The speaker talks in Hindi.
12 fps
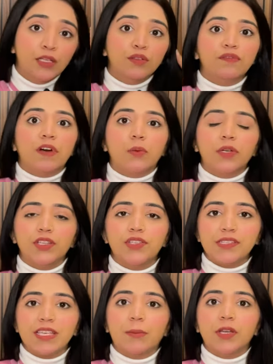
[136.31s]
तो
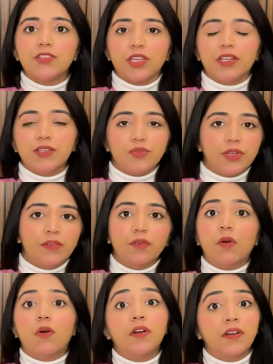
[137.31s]
फाउंडेशन से आपका चेहरा जो है
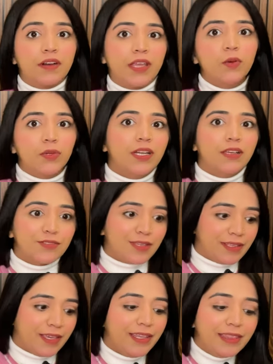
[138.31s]
वो और ड्राई होने लग
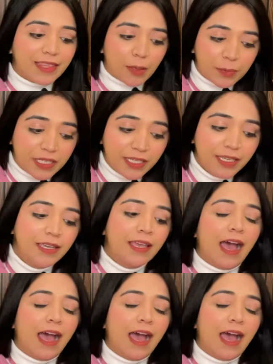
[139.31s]
जाता है तब भी